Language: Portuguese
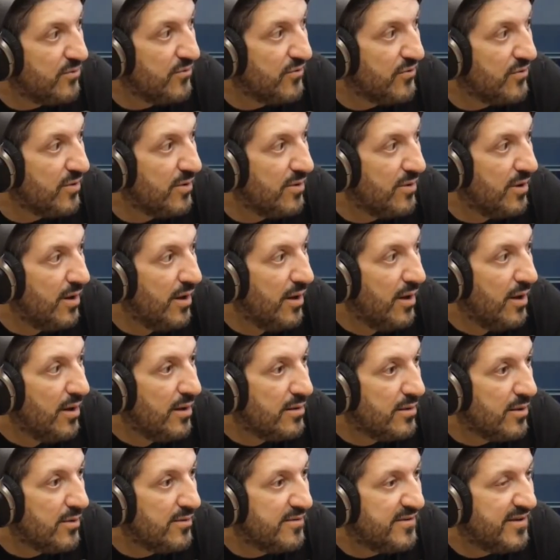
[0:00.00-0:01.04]
Entendi. do som.
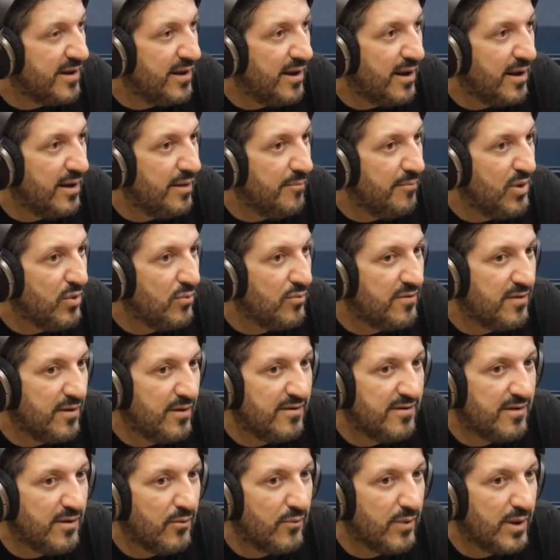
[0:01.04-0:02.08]
Então seria aí
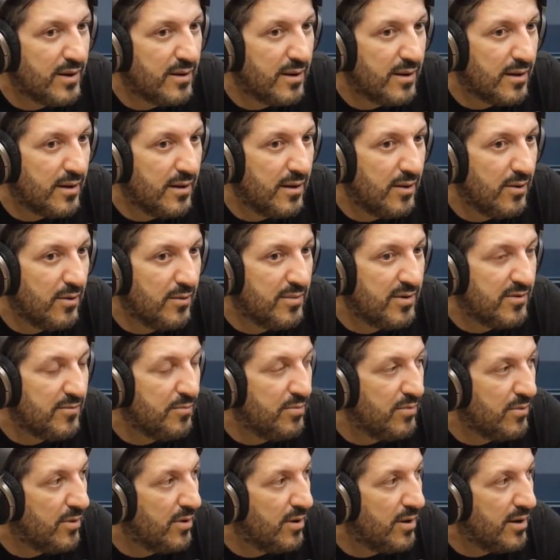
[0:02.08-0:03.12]
1.250 km
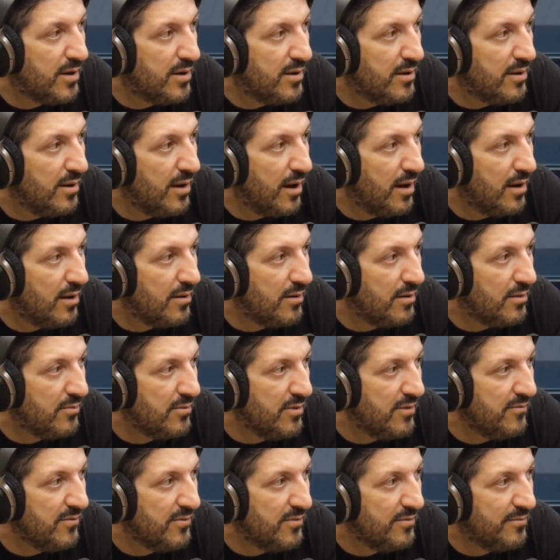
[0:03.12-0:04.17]
por hora ao
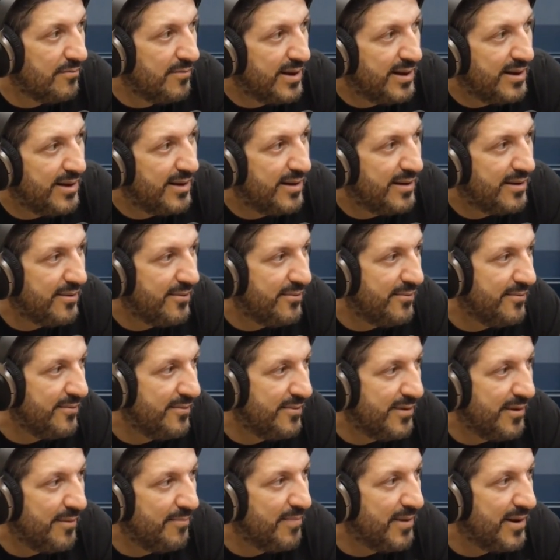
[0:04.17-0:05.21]
nível do mar, com
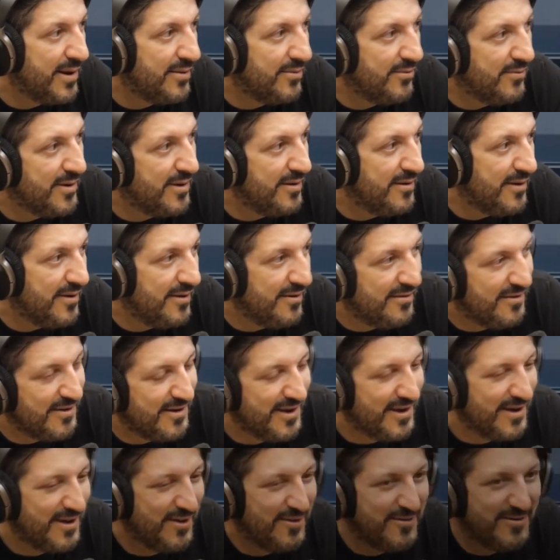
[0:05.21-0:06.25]
temperatura de 15
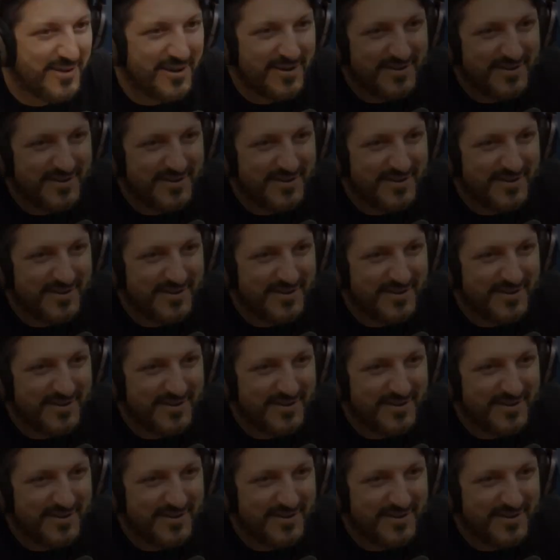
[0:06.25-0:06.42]
tem graus, isso,